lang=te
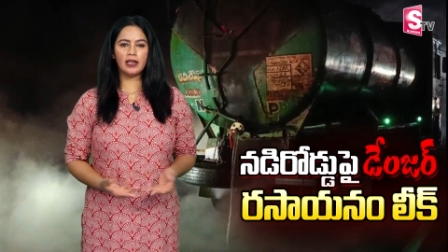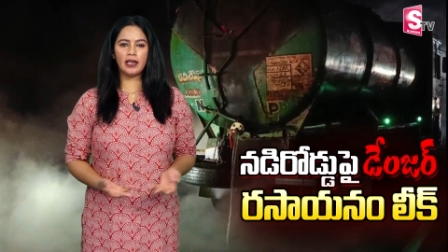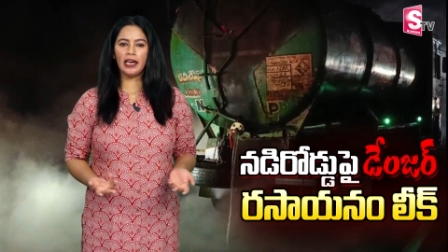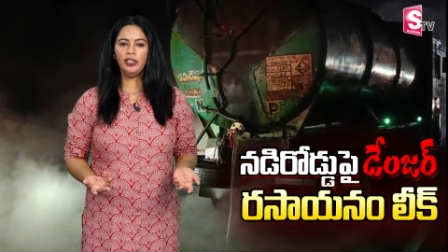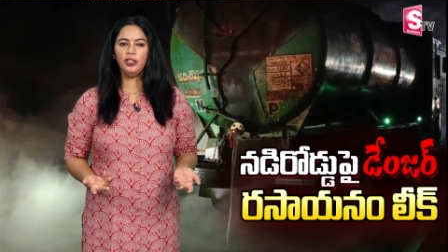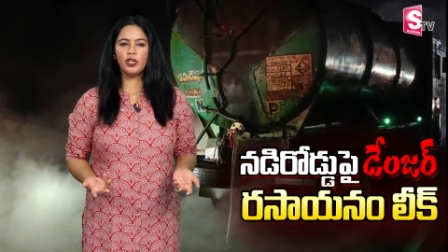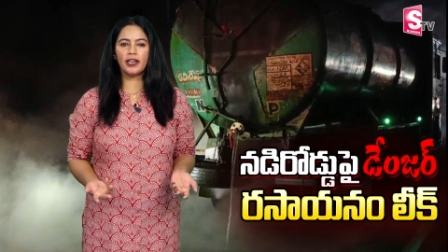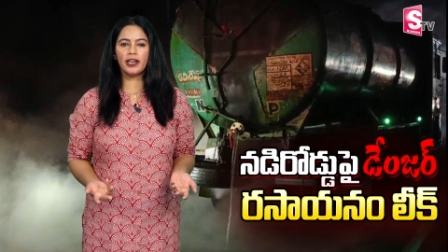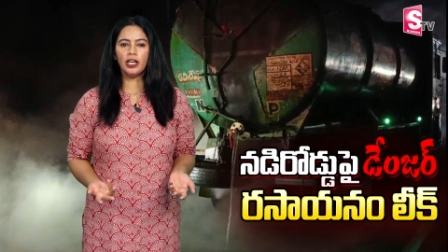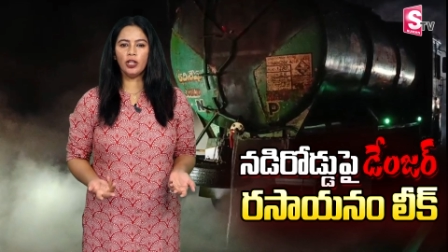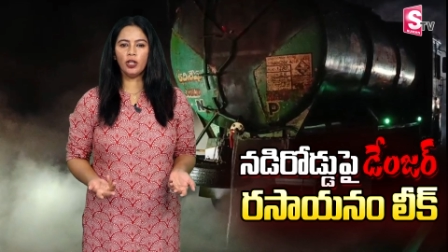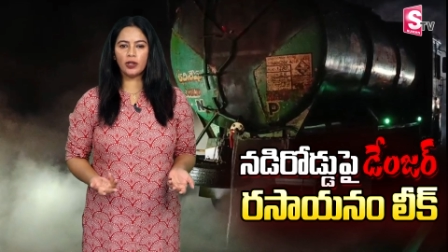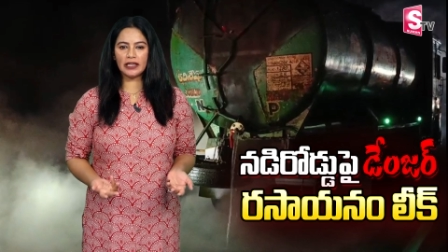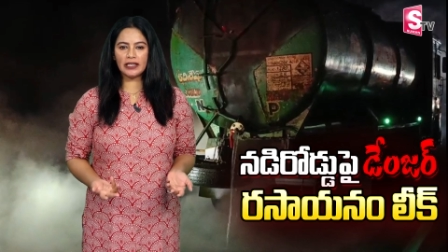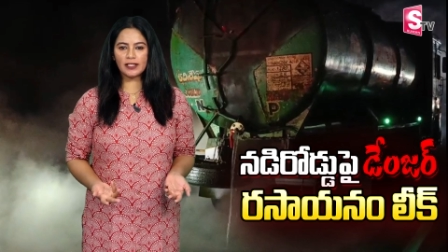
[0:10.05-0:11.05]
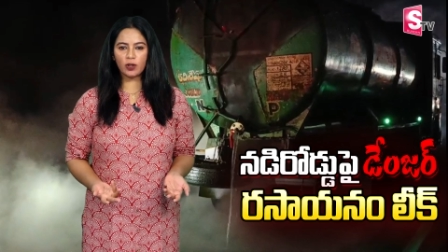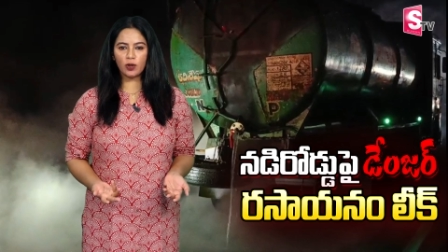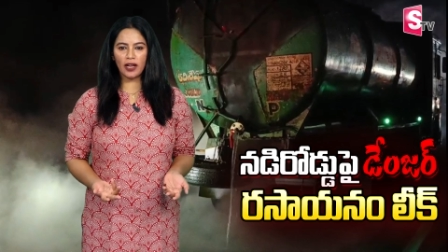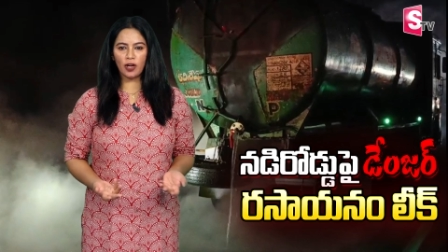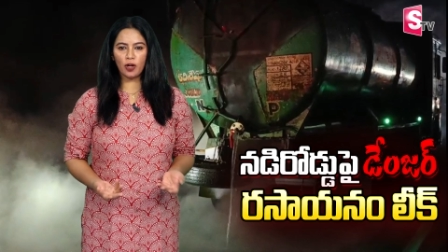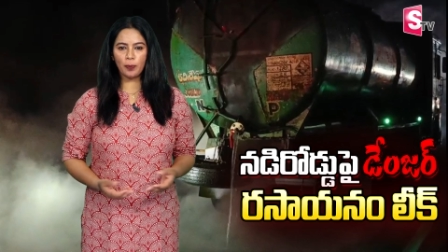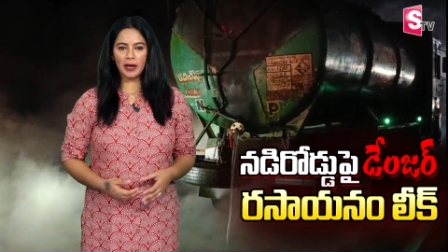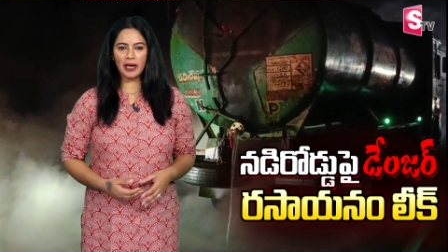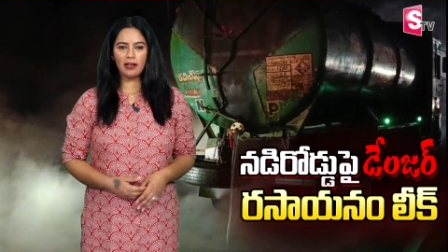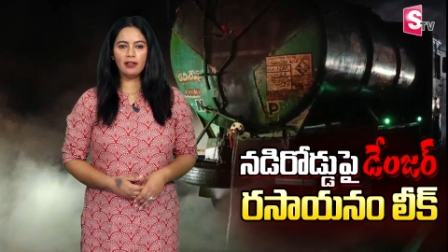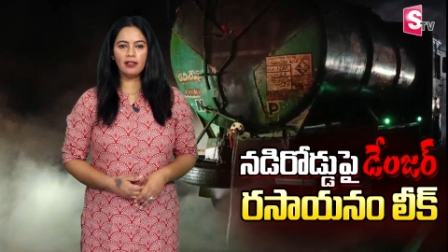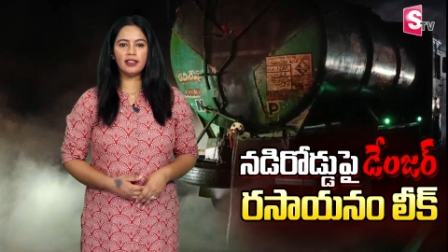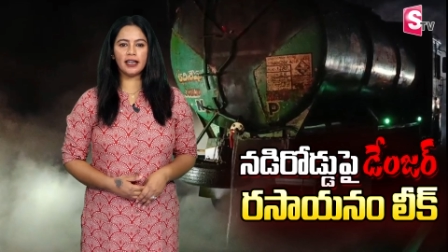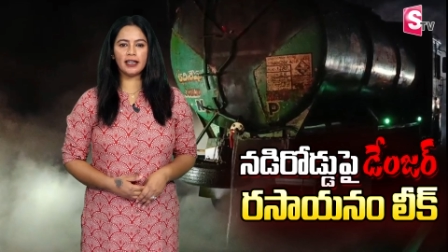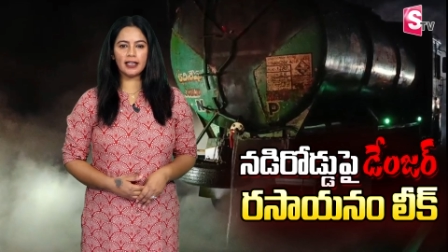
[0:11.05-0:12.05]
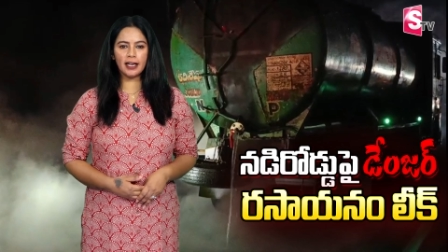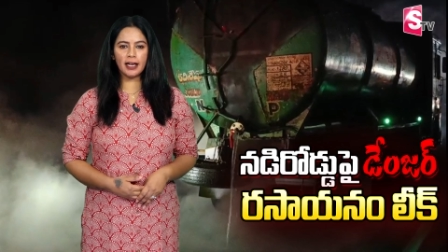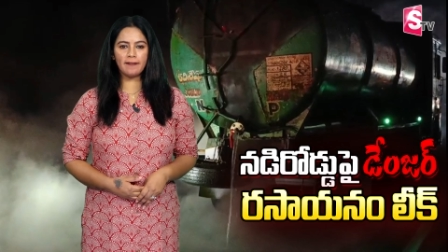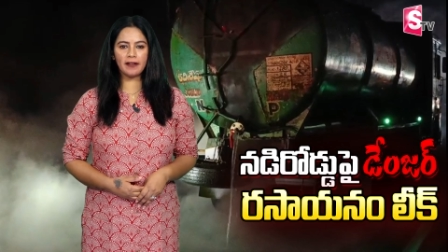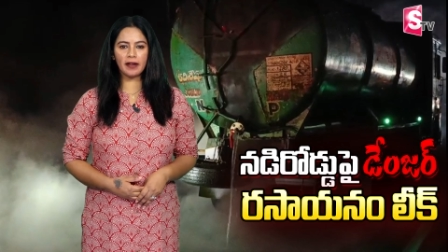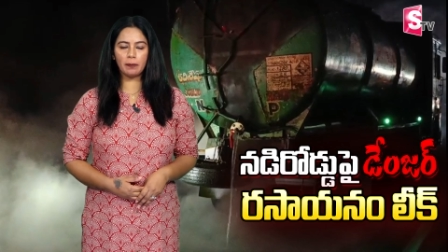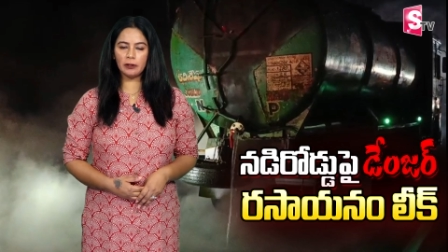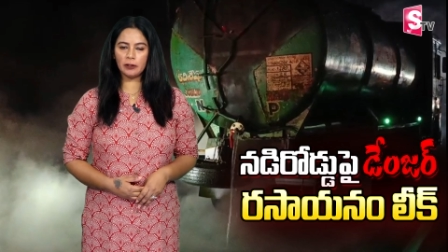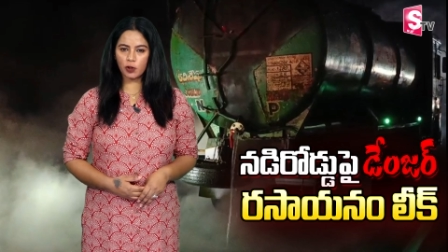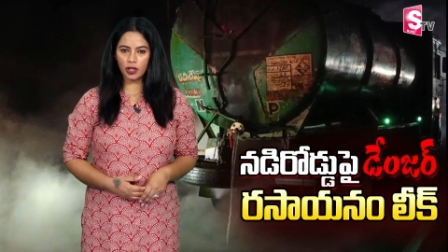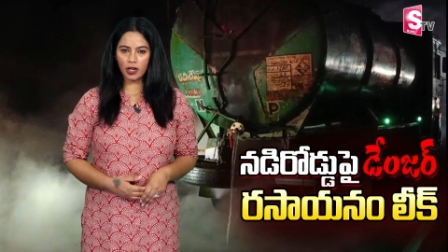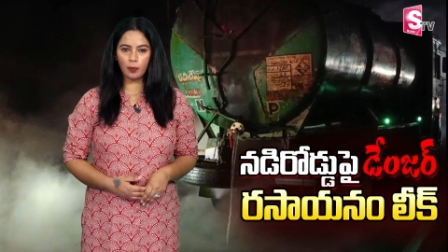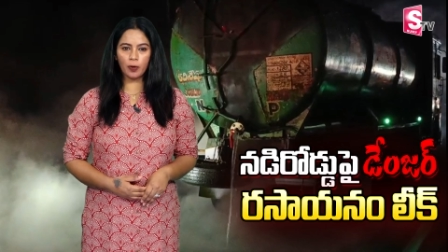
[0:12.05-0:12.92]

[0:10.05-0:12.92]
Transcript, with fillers: ఏం జరిగిందో తెలుసుకునే లోపే దట్టంగా వ్యాపించిన